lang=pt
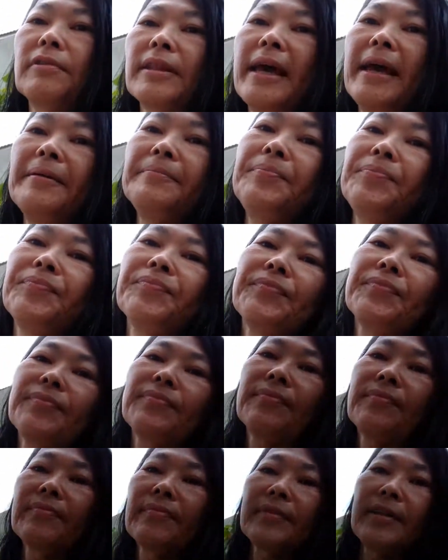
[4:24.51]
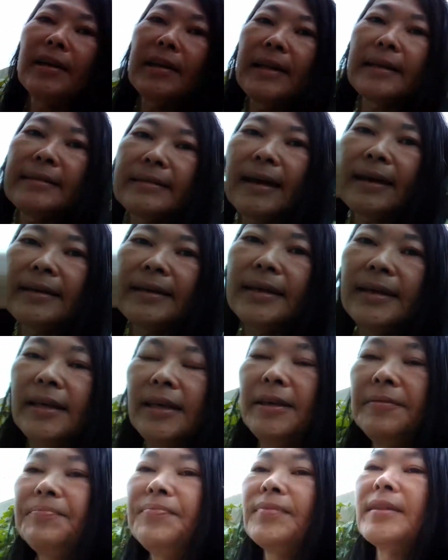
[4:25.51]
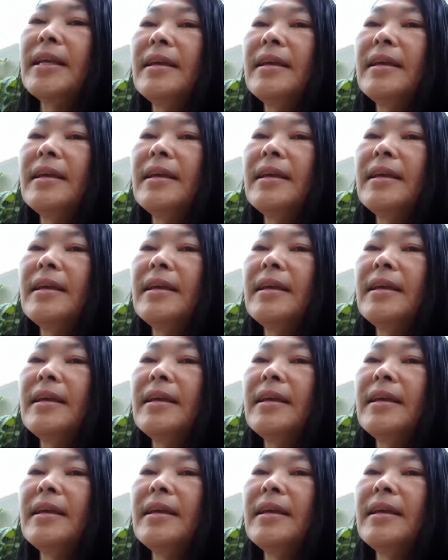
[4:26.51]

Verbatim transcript: né? Então ela tá aqui.